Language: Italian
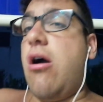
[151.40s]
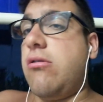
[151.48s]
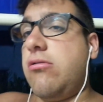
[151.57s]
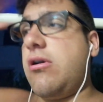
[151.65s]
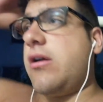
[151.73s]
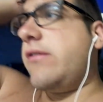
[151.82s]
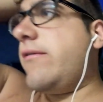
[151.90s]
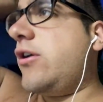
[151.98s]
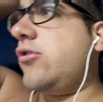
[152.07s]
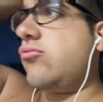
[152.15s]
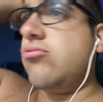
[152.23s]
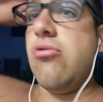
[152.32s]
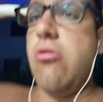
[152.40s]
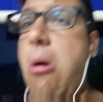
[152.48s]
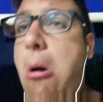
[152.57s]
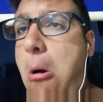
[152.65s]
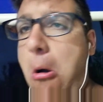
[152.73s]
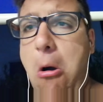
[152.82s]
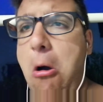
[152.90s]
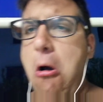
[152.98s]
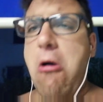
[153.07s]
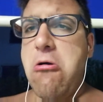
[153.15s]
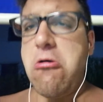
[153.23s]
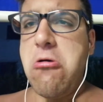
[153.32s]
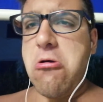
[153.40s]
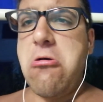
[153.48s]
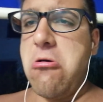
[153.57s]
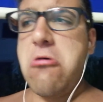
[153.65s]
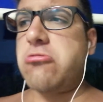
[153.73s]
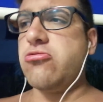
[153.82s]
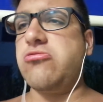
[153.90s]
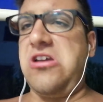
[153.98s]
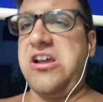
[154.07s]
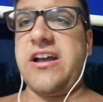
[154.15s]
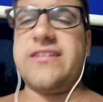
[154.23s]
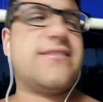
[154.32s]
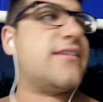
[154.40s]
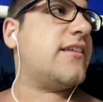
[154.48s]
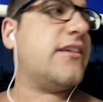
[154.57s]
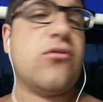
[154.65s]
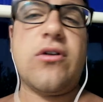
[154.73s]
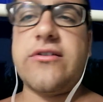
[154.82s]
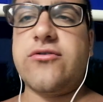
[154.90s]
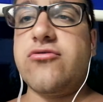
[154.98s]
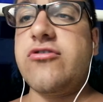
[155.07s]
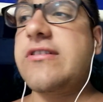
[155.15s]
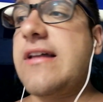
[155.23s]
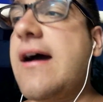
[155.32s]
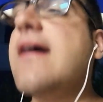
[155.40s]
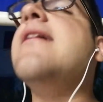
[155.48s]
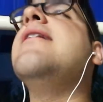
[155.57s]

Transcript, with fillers: non arriva nessuno, oh, tutti incazzati con la società.